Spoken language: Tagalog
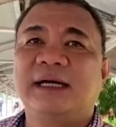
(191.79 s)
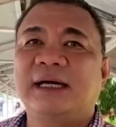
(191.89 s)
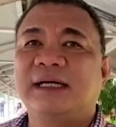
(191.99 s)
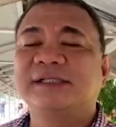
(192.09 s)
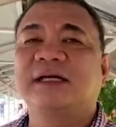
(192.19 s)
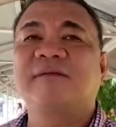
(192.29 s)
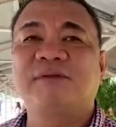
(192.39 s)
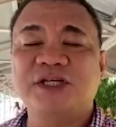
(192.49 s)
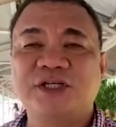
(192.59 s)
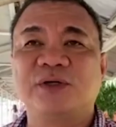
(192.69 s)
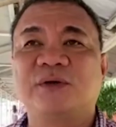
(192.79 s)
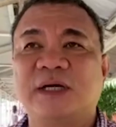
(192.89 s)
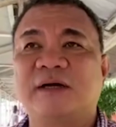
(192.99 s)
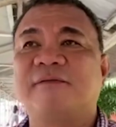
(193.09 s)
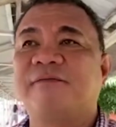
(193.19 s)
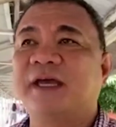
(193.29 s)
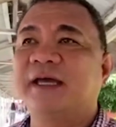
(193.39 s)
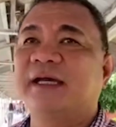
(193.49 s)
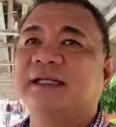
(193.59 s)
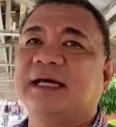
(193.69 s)
ah, servisyo uh,
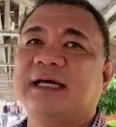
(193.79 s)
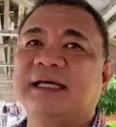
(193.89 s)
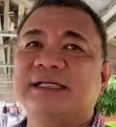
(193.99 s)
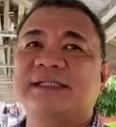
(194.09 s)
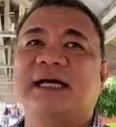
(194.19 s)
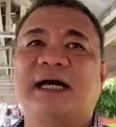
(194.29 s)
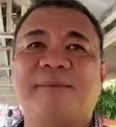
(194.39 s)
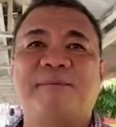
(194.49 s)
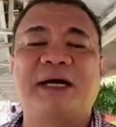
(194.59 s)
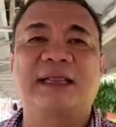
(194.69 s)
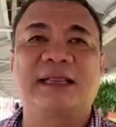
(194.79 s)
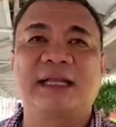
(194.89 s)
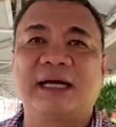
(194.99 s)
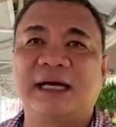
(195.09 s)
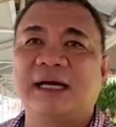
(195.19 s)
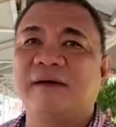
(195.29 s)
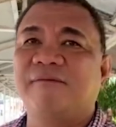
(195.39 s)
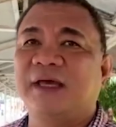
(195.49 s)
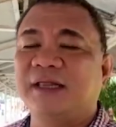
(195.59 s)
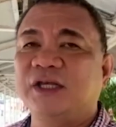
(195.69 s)
fair dahil sa apat na
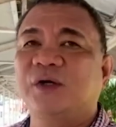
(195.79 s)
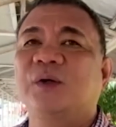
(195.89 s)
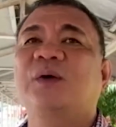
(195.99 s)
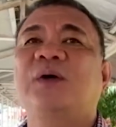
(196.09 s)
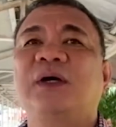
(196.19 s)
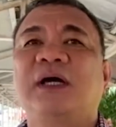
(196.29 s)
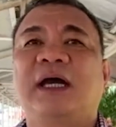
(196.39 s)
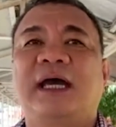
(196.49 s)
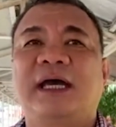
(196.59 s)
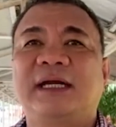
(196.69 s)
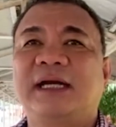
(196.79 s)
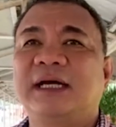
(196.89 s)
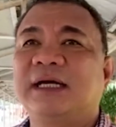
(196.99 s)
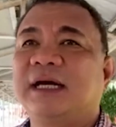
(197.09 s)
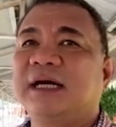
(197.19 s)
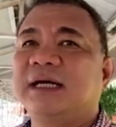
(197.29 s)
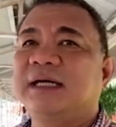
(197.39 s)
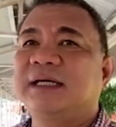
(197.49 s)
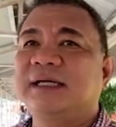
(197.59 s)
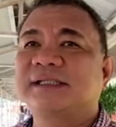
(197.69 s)
venue and ang
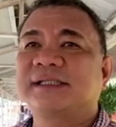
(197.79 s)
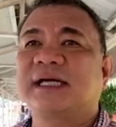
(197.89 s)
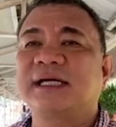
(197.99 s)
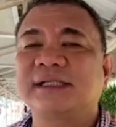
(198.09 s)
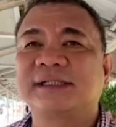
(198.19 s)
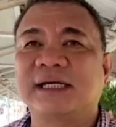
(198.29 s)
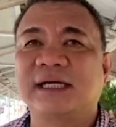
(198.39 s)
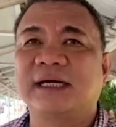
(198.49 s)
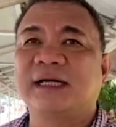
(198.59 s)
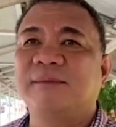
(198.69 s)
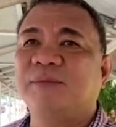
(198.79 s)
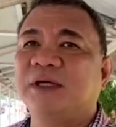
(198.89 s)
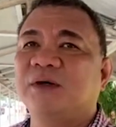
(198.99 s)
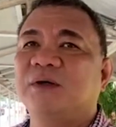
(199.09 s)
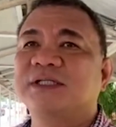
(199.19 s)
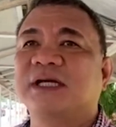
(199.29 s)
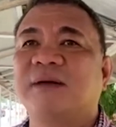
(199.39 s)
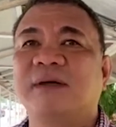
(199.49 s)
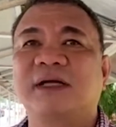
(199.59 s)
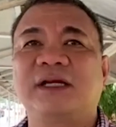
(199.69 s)
uh, isa sa Bicol sa
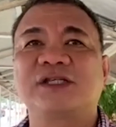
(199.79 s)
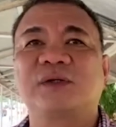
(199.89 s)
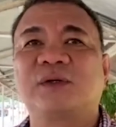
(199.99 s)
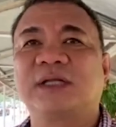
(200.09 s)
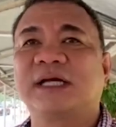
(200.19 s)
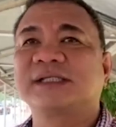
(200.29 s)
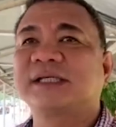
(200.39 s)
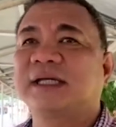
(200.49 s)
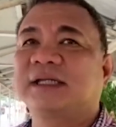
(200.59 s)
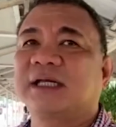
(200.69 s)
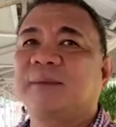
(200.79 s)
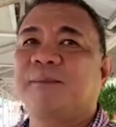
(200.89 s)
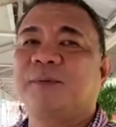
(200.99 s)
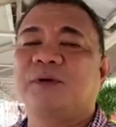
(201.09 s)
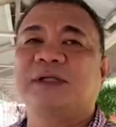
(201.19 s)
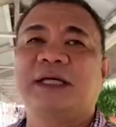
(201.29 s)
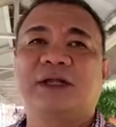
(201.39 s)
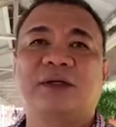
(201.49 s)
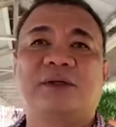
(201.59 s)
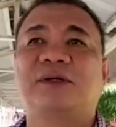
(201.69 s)
Camarines so nag-side trip po
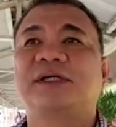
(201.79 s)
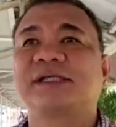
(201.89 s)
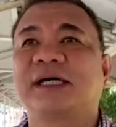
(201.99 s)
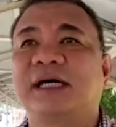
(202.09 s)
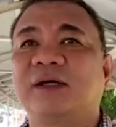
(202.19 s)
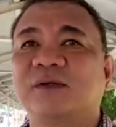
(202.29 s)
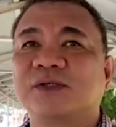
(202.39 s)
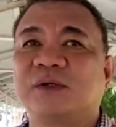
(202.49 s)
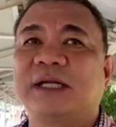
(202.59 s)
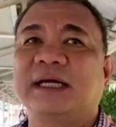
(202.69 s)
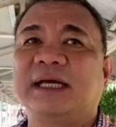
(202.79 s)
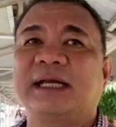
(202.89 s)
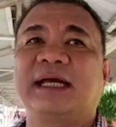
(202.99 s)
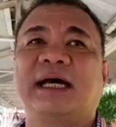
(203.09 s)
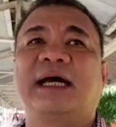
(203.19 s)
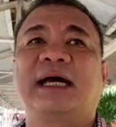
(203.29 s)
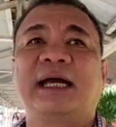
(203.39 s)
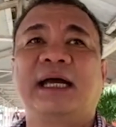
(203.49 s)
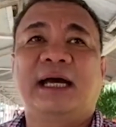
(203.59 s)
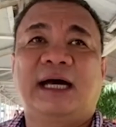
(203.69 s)
dito sa lungsod ng Iriga
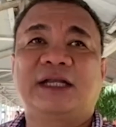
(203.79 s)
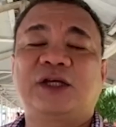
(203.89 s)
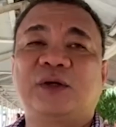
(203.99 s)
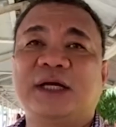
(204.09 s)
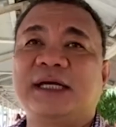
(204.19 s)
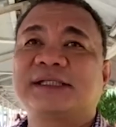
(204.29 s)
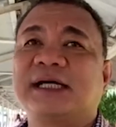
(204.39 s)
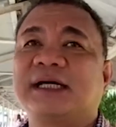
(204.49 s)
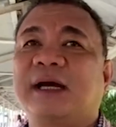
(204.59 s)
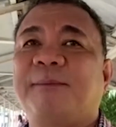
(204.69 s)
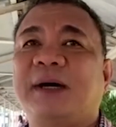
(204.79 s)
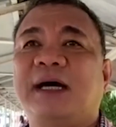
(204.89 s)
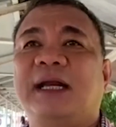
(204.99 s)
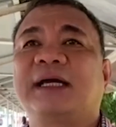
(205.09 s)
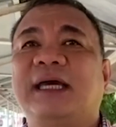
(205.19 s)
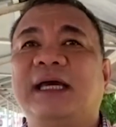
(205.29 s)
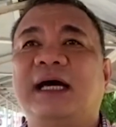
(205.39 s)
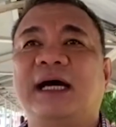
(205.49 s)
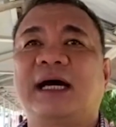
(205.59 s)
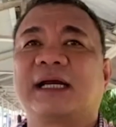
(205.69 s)
at yun ay isang napakalaking
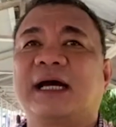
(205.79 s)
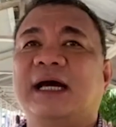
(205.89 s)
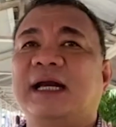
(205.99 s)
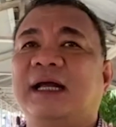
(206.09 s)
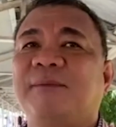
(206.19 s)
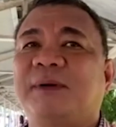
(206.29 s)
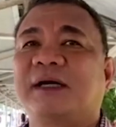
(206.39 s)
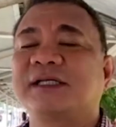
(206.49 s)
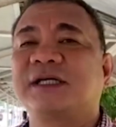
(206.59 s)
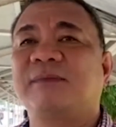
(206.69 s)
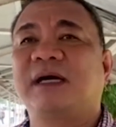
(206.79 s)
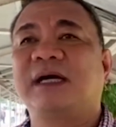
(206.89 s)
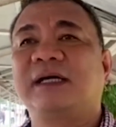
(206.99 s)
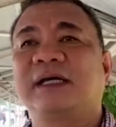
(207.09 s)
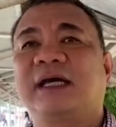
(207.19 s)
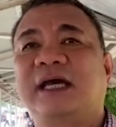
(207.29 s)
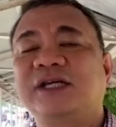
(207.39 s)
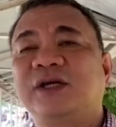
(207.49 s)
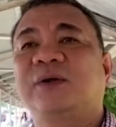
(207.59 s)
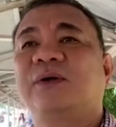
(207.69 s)
uh, karangalan para sa mga
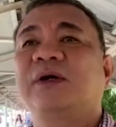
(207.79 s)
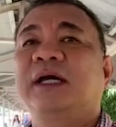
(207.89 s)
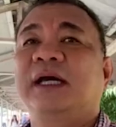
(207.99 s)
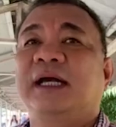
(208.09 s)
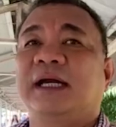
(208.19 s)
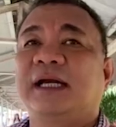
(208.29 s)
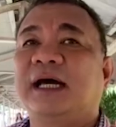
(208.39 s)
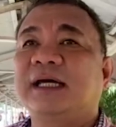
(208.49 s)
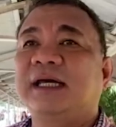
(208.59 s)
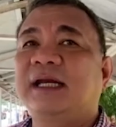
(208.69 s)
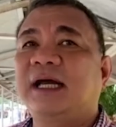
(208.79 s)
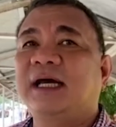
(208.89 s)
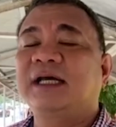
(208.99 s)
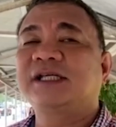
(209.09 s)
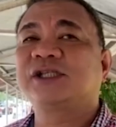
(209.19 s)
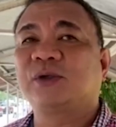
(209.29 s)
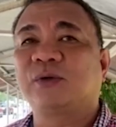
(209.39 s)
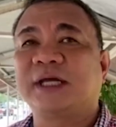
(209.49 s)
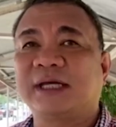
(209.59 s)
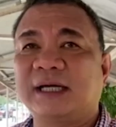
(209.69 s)
Irigenyo dahil uh,
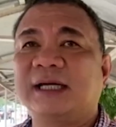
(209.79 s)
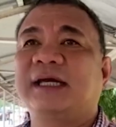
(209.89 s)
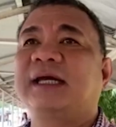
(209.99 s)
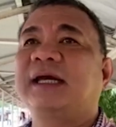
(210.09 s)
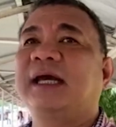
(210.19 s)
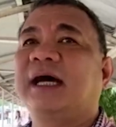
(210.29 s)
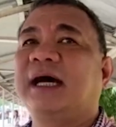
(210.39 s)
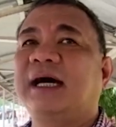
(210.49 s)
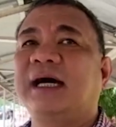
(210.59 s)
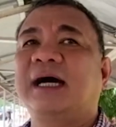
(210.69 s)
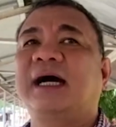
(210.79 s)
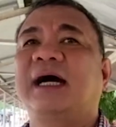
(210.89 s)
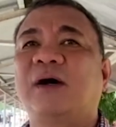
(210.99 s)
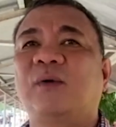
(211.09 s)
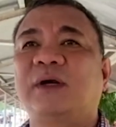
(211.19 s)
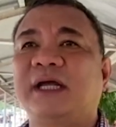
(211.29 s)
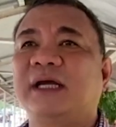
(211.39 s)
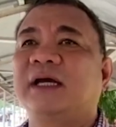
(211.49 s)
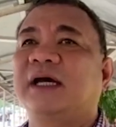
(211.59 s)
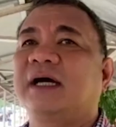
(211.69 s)
historically ang uh,
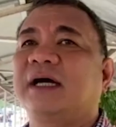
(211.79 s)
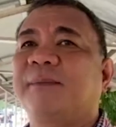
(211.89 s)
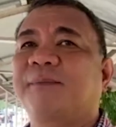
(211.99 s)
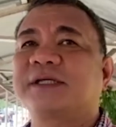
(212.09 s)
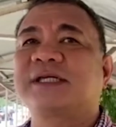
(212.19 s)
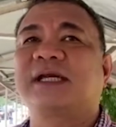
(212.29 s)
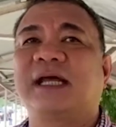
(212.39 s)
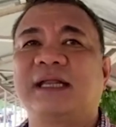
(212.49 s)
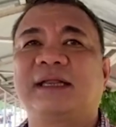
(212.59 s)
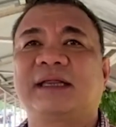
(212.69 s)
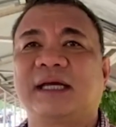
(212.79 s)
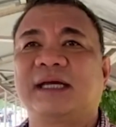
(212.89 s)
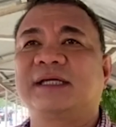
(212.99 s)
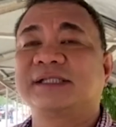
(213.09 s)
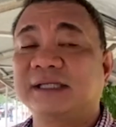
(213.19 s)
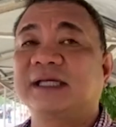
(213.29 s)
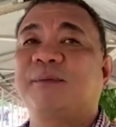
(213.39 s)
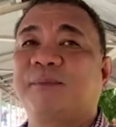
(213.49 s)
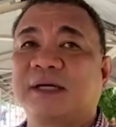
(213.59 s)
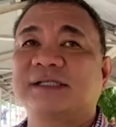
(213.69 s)
huling uh, presidente, sitting
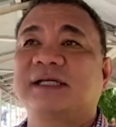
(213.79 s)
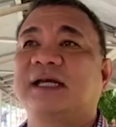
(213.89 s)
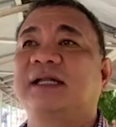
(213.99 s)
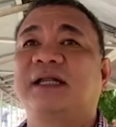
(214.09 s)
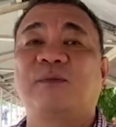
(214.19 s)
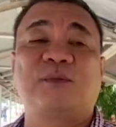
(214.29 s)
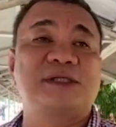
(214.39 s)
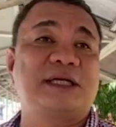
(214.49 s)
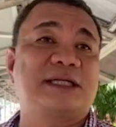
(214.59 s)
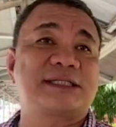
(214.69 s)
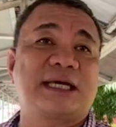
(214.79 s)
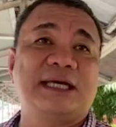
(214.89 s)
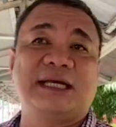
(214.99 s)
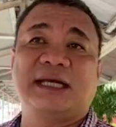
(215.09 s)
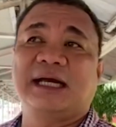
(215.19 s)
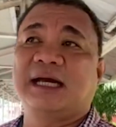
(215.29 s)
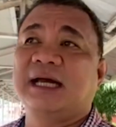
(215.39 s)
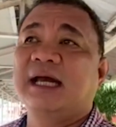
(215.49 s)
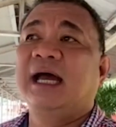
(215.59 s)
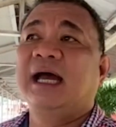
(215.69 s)
president ng bumisita sa Iriga
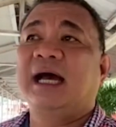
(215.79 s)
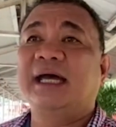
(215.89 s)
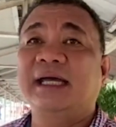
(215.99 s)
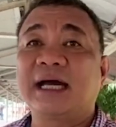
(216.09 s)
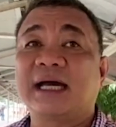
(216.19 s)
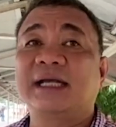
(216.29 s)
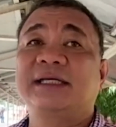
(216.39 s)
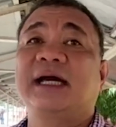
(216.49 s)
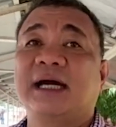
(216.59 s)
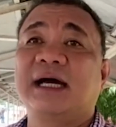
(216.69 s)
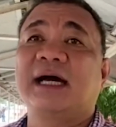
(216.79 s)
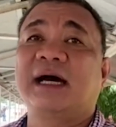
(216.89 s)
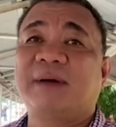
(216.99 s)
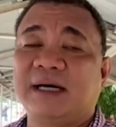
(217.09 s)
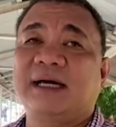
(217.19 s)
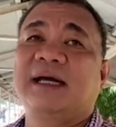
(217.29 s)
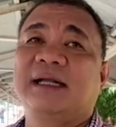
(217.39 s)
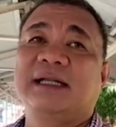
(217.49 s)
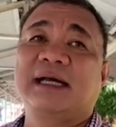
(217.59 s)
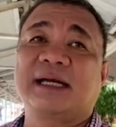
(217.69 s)
ay ang kanyang ama,
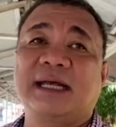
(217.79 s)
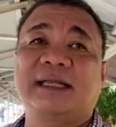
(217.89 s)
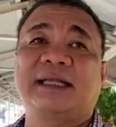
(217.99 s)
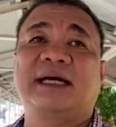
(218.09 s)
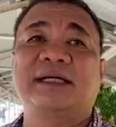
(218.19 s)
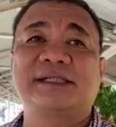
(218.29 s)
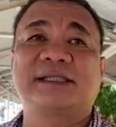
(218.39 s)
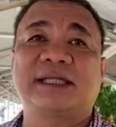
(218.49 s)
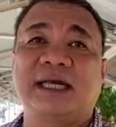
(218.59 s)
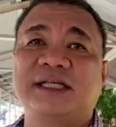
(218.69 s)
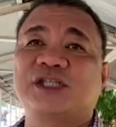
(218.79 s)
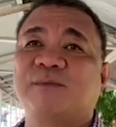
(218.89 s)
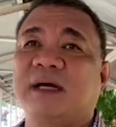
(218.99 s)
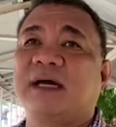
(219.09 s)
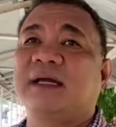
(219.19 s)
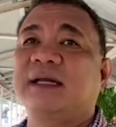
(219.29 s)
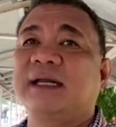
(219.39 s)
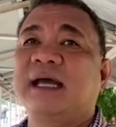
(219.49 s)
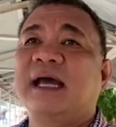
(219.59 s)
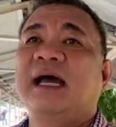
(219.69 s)
the great uh, statesman
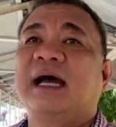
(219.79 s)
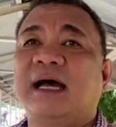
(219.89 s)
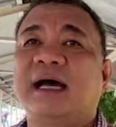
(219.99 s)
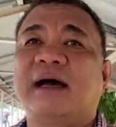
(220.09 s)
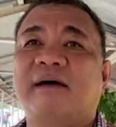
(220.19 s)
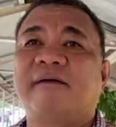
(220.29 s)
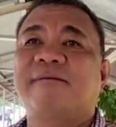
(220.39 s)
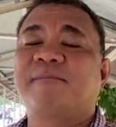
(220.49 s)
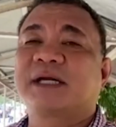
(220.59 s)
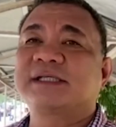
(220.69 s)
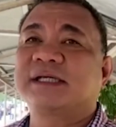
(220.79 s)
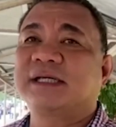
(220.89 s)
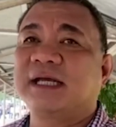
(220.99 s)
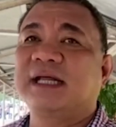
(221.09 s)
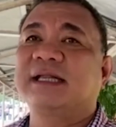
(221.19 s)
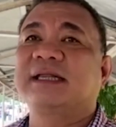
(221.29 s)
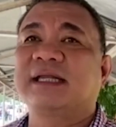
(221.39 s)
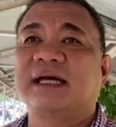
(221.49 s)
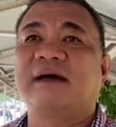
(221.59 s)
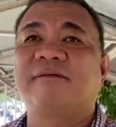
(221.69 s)
uh, President
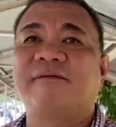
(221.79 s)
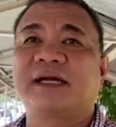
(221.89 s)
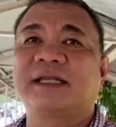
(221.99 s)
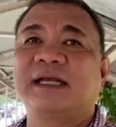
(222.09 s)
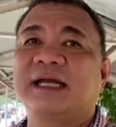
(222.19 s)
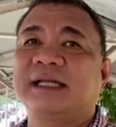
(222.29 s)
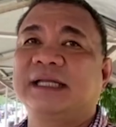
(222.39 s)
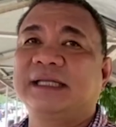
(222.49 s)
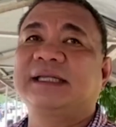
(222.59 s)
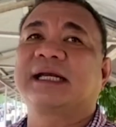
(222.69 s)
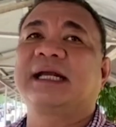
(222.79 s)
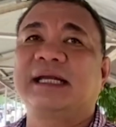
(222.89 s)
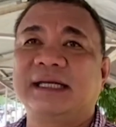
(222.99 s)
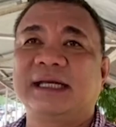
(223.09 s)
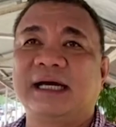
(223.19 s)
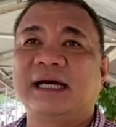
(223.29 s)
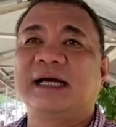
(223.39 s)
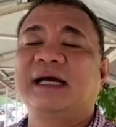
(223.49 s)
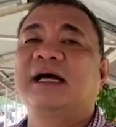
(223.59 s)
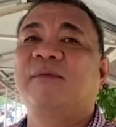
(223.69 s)
uh, Ferdinand Hidralina
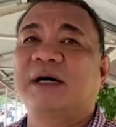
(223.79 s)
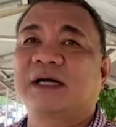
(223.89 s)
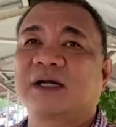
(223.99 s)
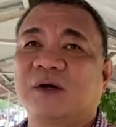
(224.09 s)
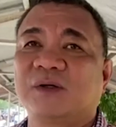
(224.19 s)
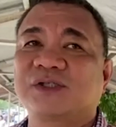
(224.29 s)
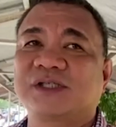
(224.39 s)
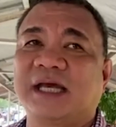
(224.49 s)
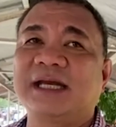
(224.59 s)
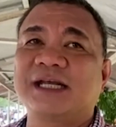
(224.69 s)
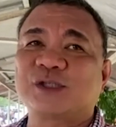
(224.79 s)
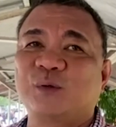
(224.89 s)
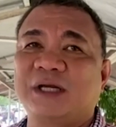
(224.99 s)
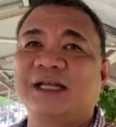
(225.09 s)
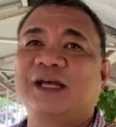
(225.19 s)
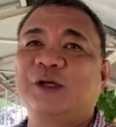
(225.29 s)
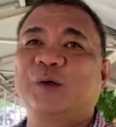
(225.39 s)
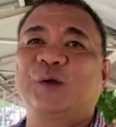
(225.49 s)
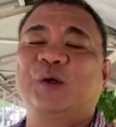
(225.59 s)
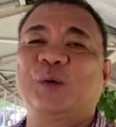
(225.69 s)
Marcos. And nasundan
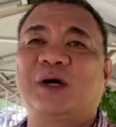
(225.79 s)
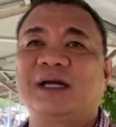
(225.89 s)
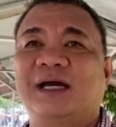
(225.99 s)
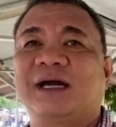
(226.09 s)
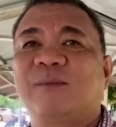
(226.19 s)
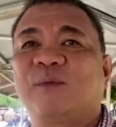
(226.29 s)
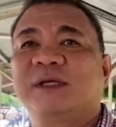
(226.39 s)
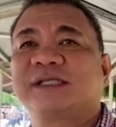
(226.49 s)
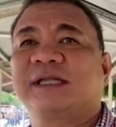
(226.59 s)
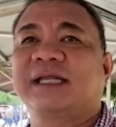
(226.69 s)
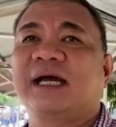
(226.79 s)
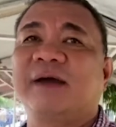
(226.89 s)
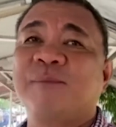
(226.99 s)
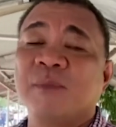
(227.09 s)
ngayon yung anak ang bumisita